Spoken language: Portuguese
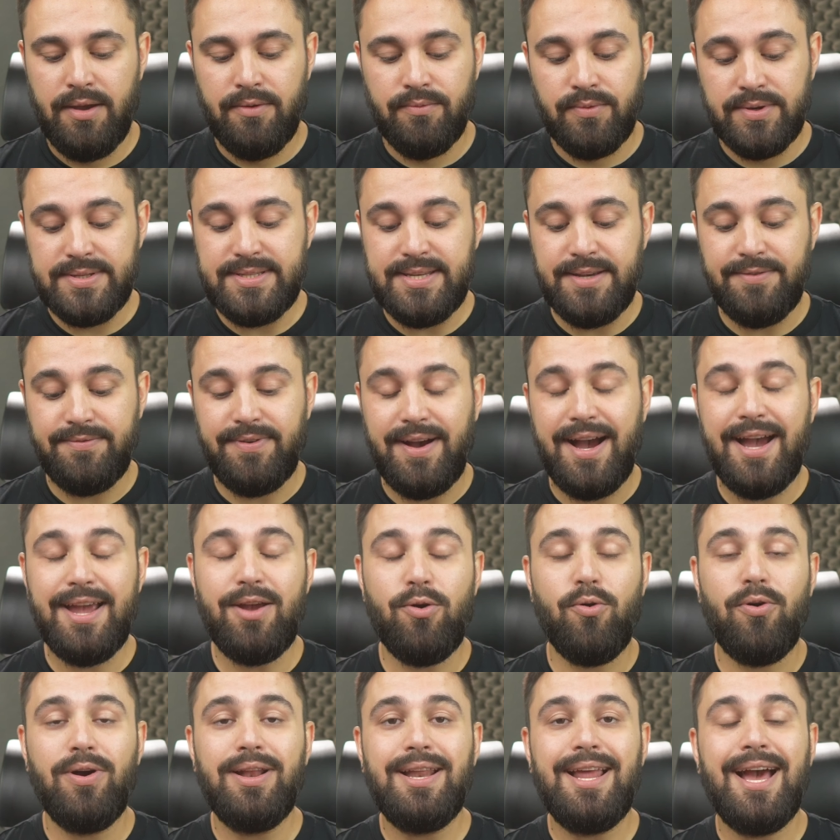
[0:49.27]
Você
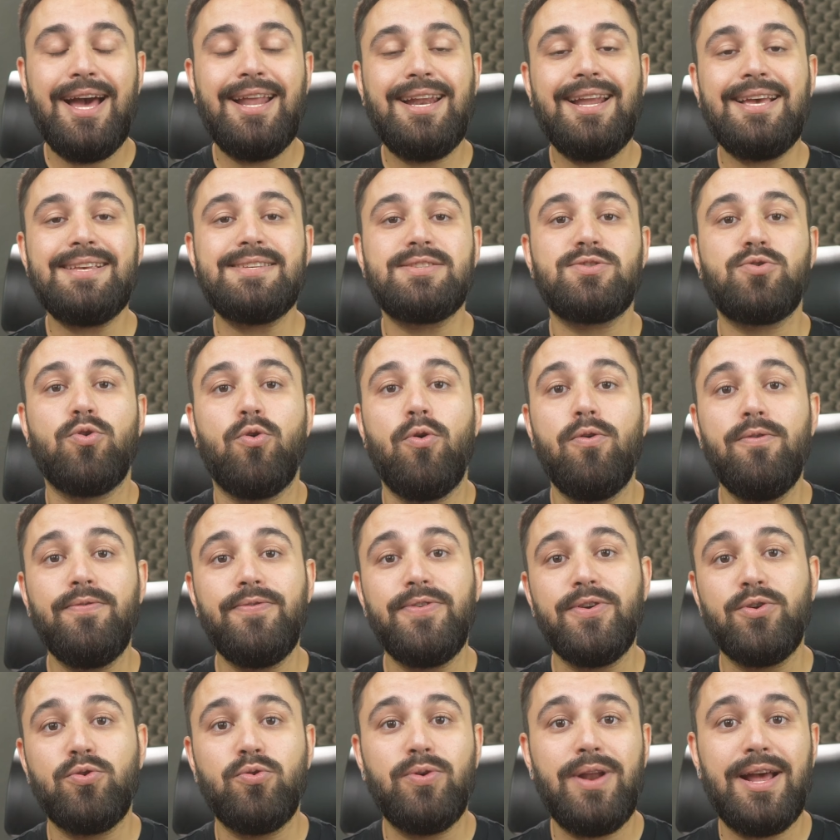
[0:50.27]
vai olhar nas
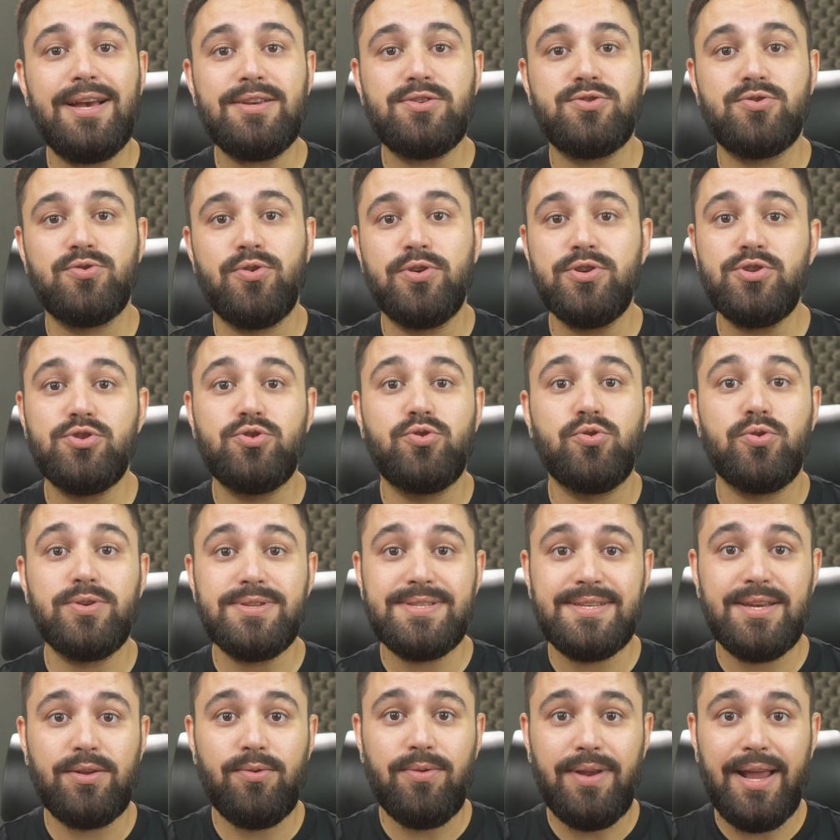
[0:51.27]
configurações do
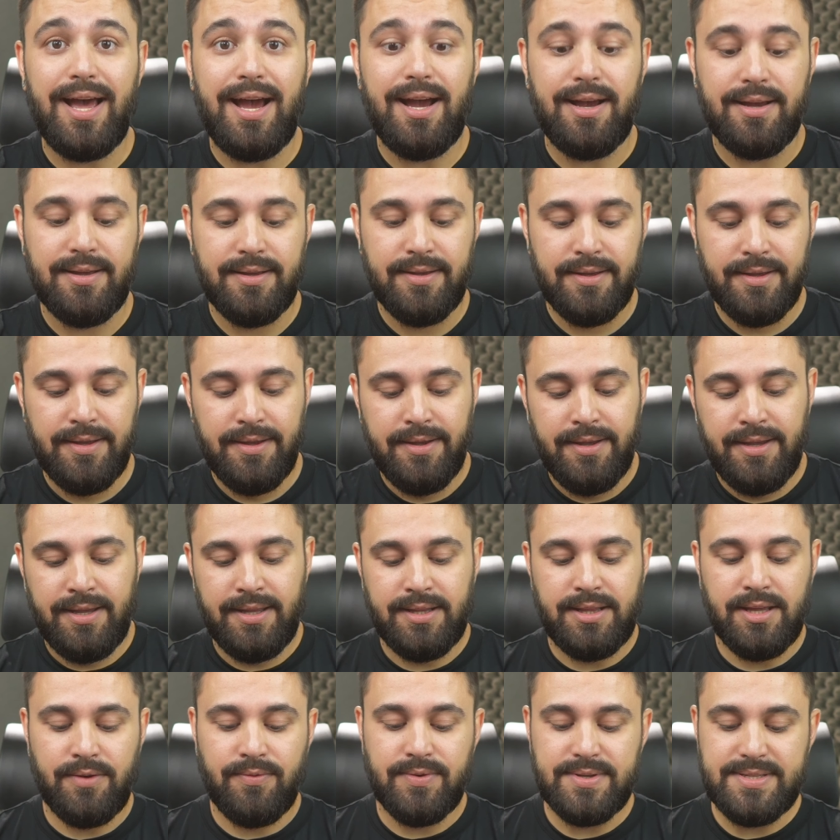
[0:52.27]
celular.
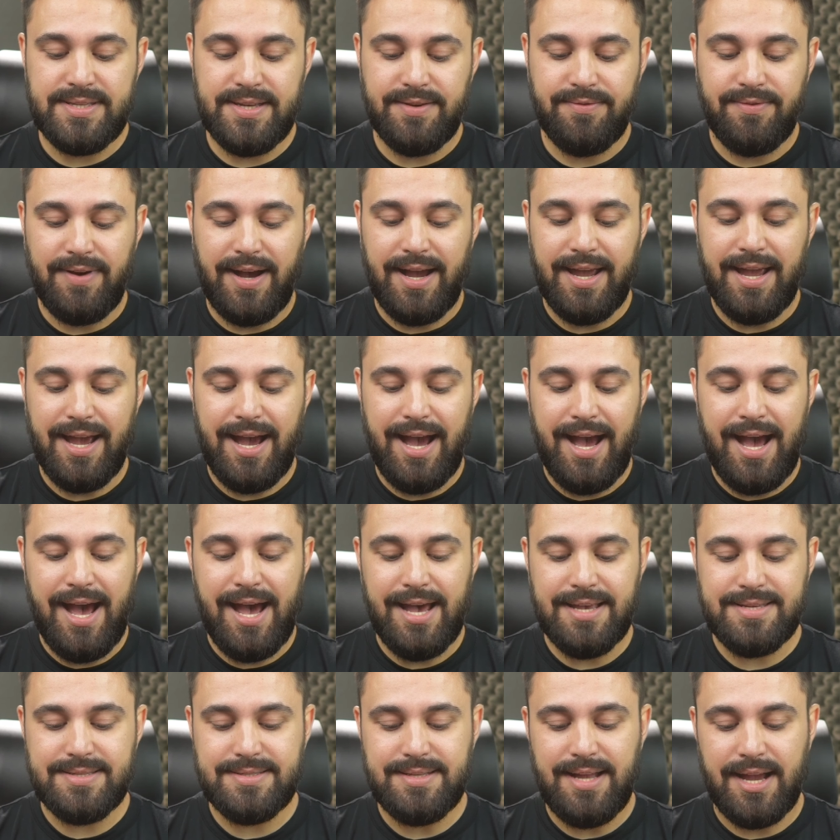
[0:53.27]
Então você vai
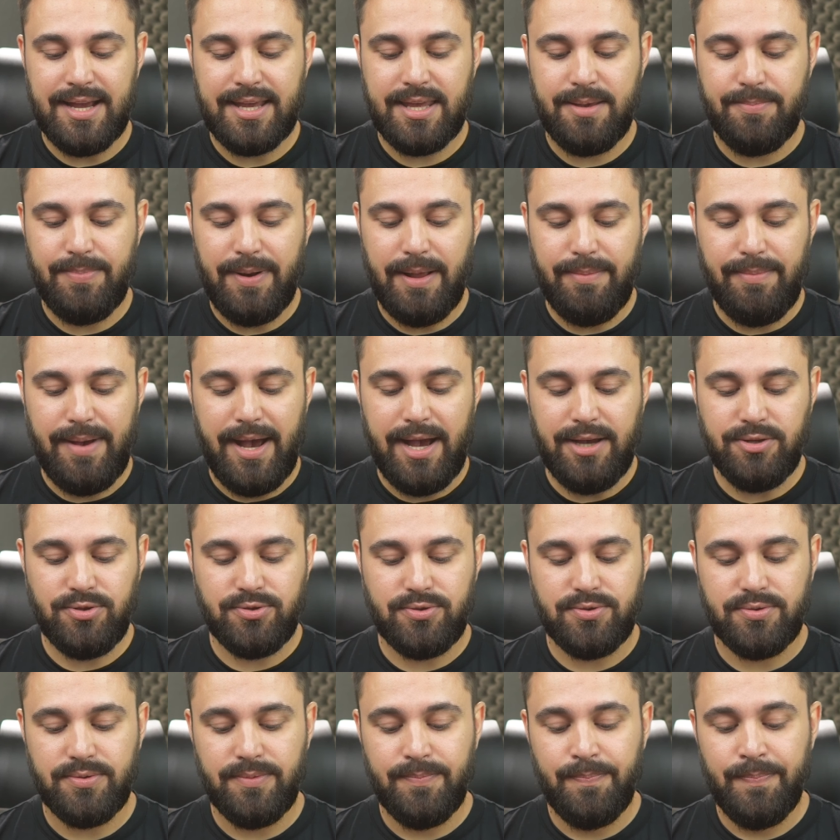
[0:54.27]
arrastar aqui para
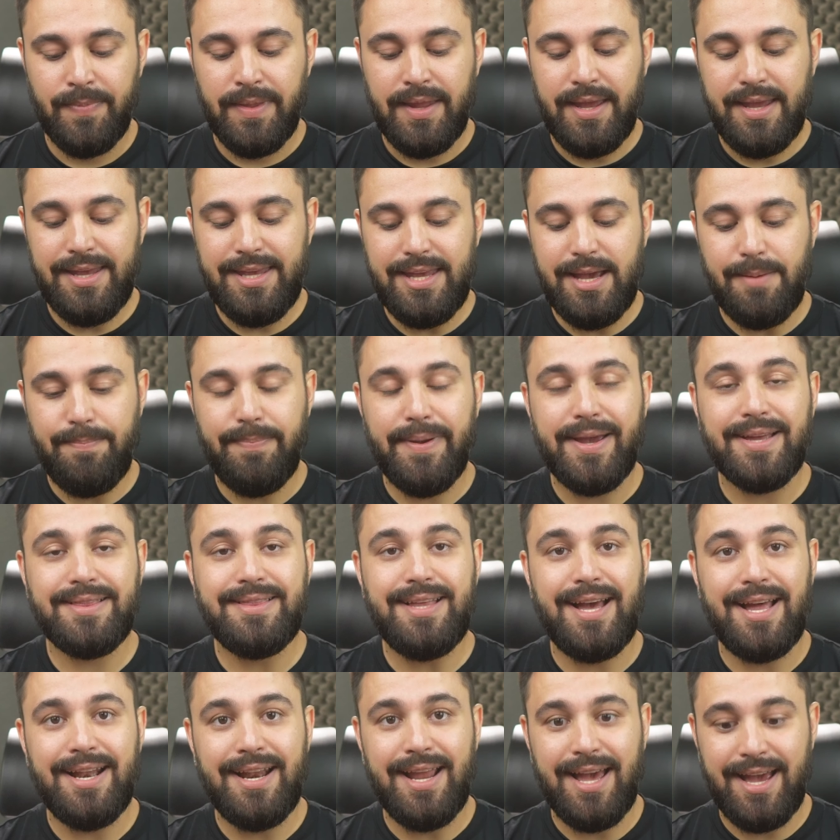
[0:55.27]
baixo e
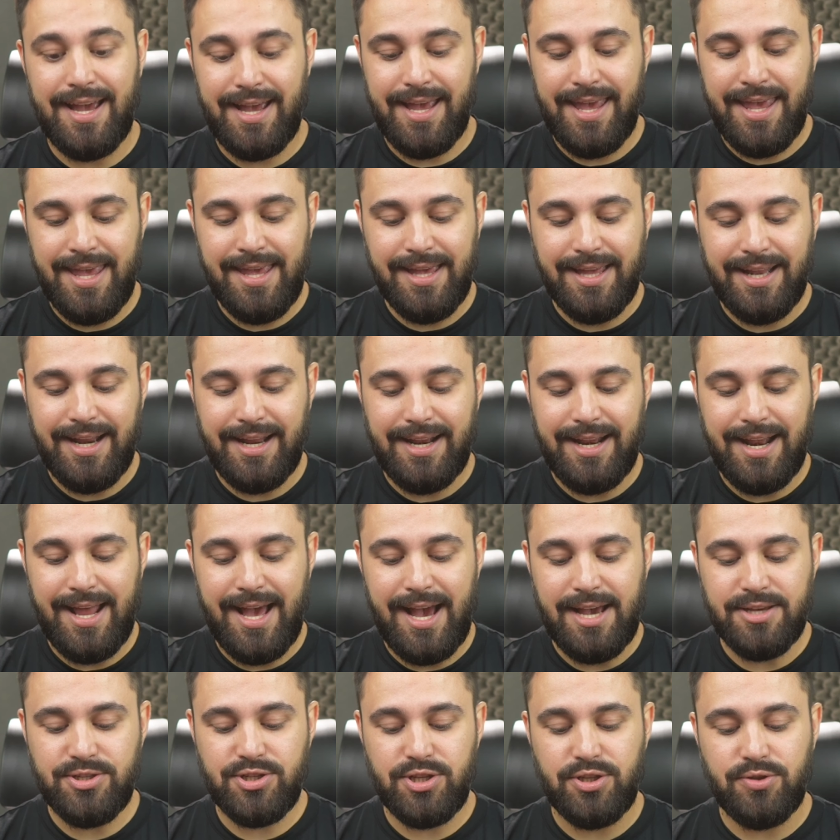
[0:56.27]
apertar na
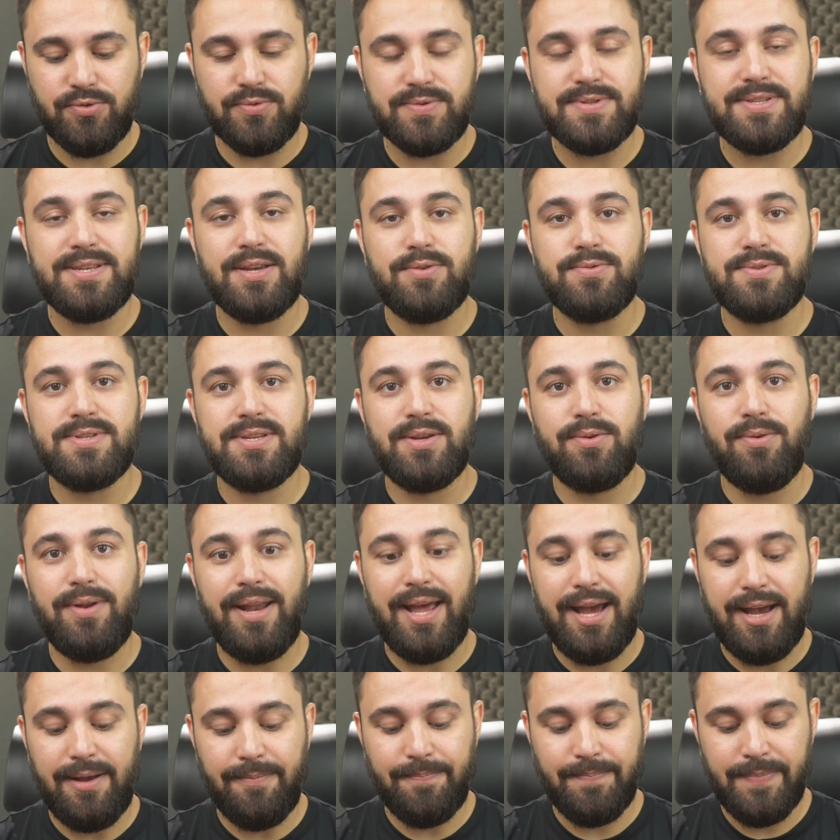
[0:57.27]
engrenagem do seu
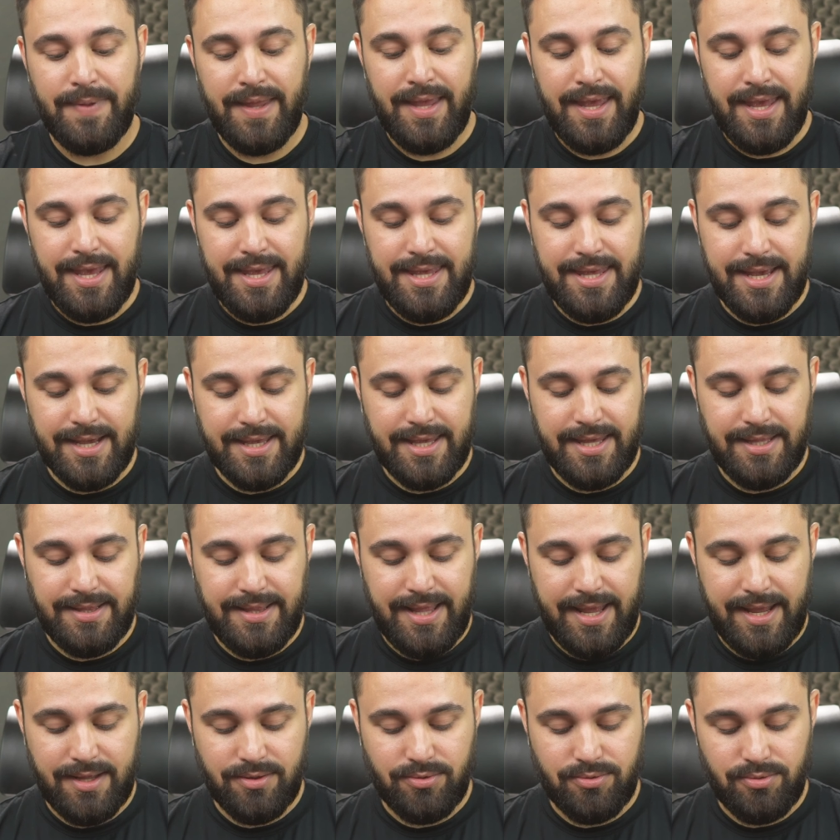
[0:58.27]
celular e aqui
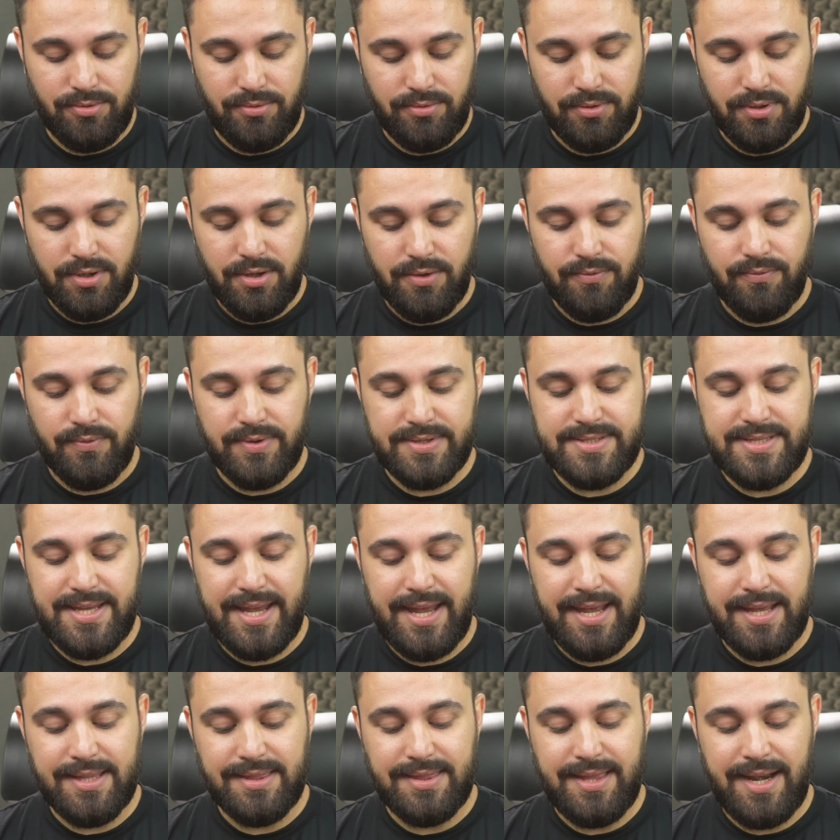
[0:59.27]
dentro você
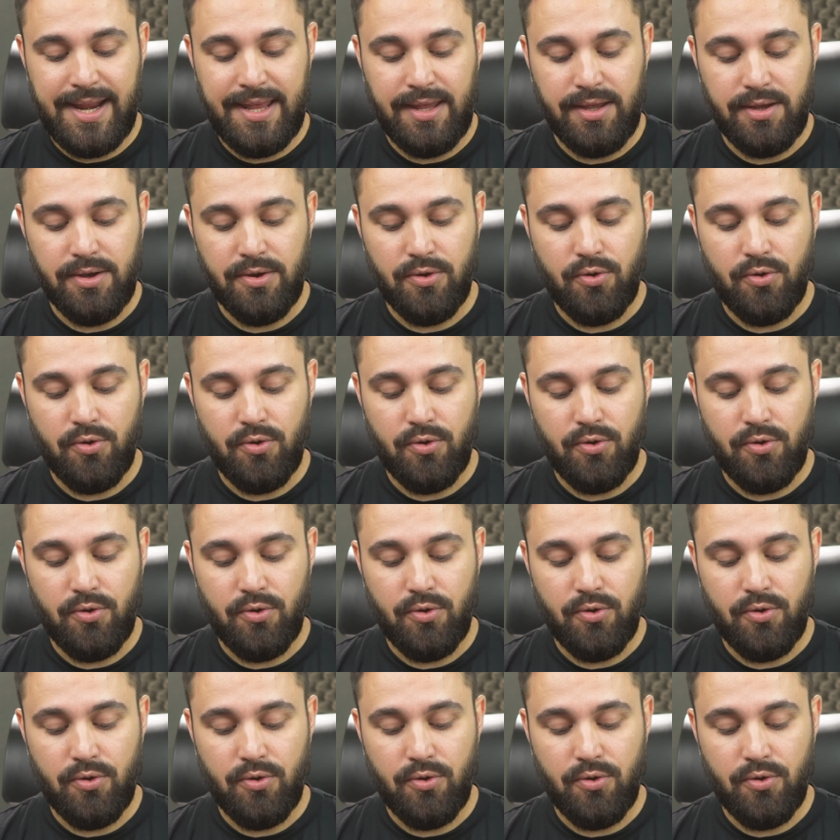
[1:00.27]
entra em